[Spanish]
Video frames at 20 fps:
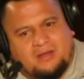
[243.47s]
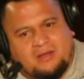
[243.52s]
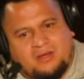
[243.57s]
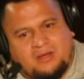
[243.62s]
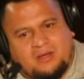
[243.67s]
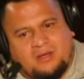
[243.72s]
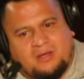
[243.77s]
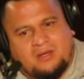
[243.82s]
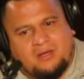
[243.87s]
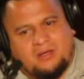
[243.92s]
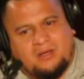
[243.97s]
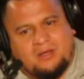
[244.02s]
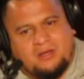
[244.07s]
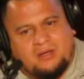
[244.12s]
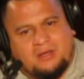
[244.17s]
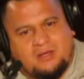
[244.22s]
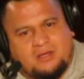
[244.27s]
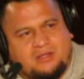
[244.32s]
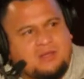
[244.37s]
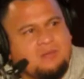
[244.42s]

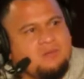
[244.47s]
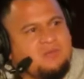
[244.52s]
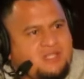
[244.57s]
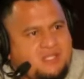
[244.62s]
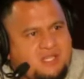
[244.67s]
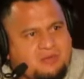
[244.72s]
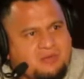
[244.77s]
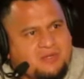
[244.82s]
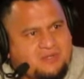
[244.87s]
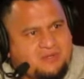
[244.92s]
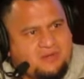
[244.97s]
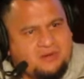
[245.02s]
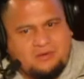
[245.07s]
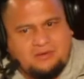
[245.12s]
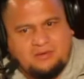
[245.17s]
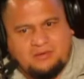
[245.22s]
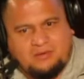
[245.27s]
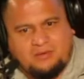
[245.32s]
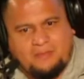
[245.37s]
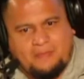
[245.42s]
Eh, esa es mi
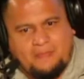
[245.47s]
situación.